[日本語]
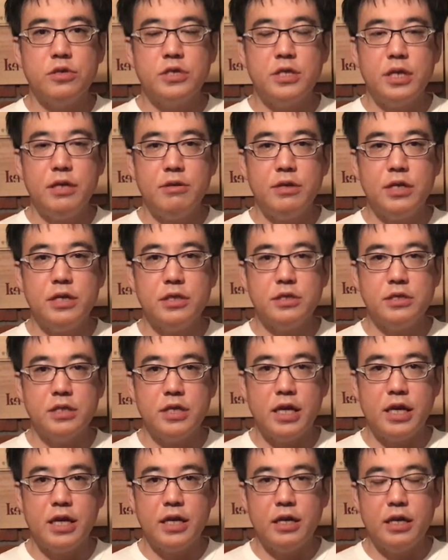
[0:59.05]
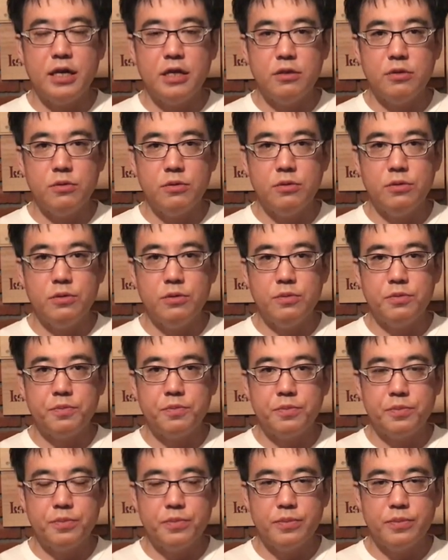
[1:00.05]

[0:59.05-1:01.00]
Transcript: ちらはですねあの